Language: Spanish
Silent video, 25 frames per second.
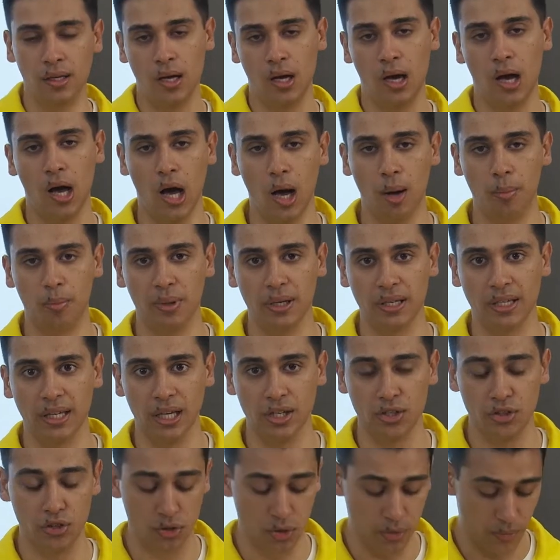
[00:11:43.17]
hasta los
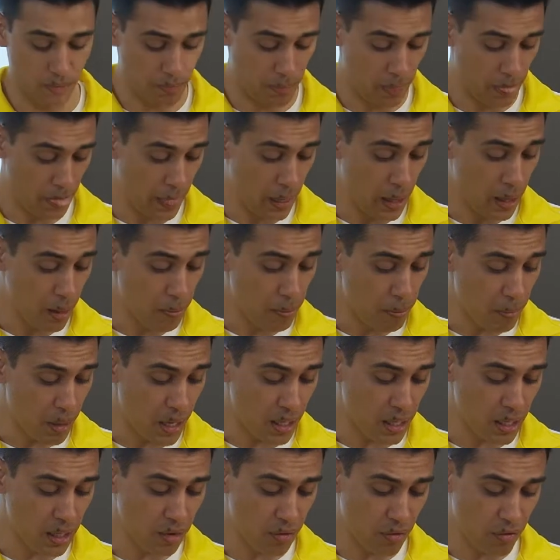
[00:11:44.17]
200 grados para
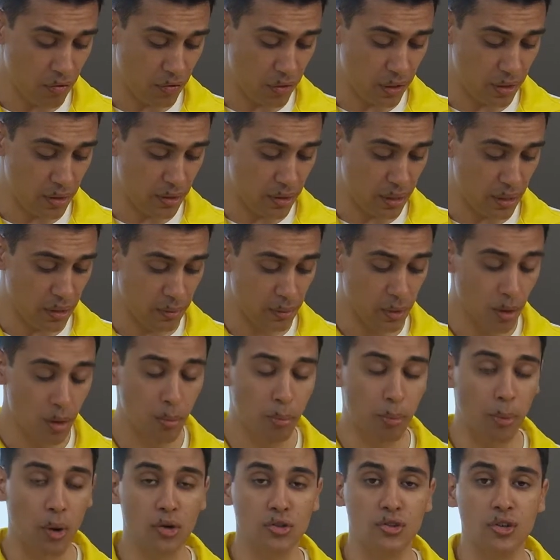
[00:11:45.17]
aplicaciones muy
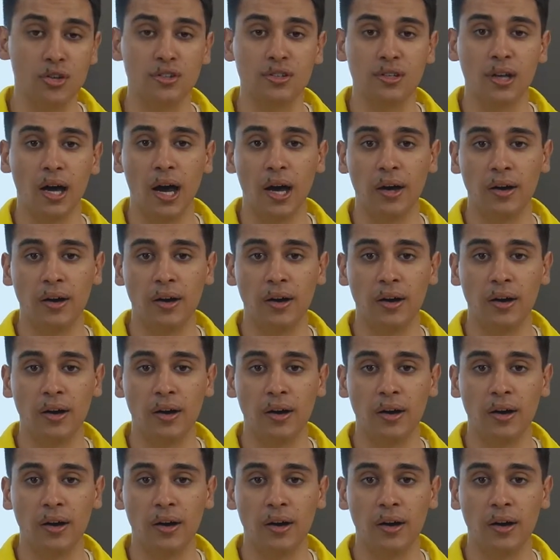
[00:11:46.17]
exigentes.